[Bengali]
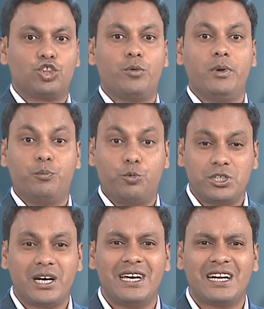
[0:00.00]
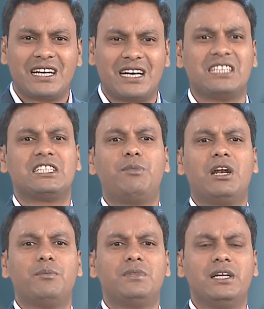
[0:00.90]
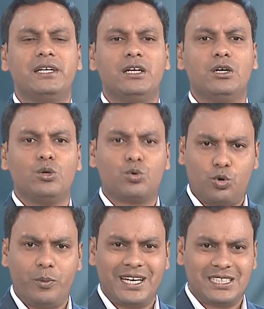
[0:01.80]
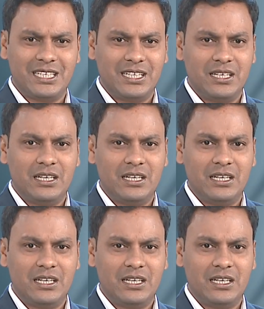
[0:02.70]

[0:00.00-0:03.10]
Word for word: তবে পোশাকের কাঁচামাল আমদানি কমে গেছে